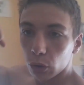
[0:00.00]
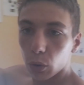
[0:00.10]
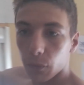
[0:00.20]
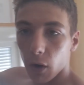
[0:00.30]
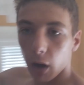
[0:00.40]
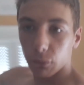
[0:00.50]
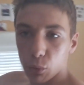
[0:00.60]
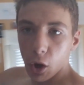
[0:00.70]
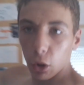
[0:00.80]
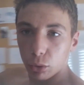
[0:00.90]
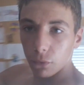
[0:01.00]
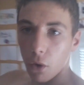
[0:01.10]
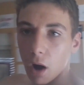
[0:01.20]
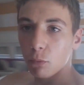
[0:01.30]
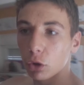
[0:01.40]
Ce fort à vous, ce
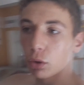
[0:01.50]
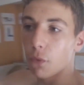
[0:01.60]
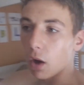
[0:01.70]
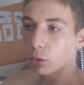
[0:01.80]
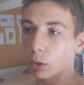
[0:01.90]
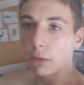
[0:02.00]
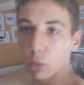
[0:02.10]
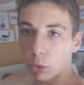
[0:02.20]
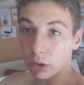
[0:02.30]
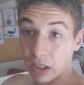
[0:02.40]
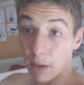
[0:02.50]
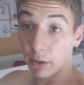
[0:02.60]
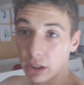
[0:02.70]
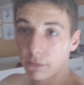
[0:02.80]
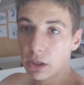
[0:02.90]
fort à moi, ce fort à ceux qui vont s'entraîner
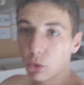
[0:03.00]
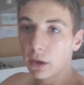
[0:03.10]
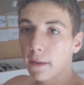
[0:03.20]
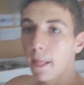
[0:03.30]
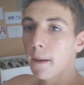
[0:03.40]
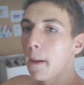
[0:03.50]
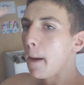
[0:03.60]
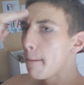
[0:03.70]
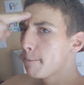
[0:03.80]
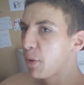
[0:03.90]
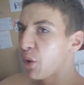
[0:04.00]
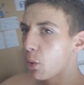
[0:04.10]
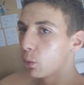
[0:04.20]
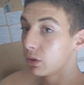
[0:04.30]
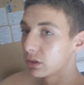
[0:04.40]
après cette vidéo et...
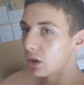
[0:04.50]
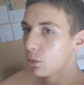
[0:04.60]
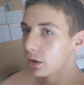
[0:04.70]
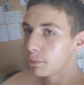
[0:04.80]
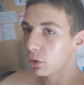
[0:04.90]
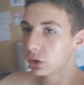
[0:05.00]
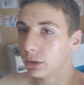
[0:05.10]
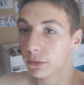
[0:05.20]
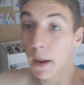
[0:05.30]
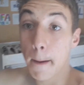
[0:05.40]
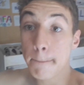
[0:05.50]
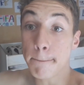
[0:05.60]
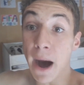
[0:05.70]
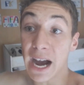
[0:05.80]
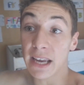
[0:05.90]
Salut les sportifs,
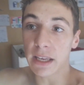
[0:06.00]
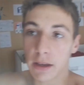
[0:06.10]
bye